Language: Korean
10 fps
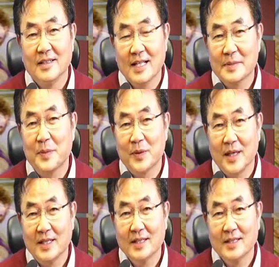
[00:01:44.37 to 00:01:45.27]

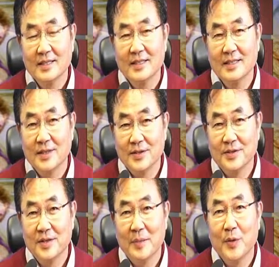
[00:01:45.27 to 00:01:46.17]
엑스포라는 그
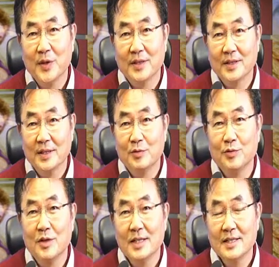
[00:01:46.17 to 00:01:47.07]
전시에 보였던 이
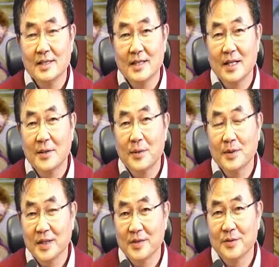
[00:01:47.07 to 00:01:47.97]
두 가지
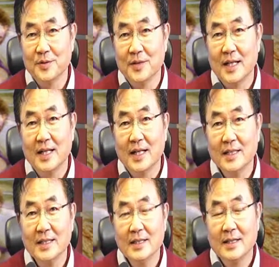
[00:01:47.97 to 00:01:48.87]
새로운 기술 하나는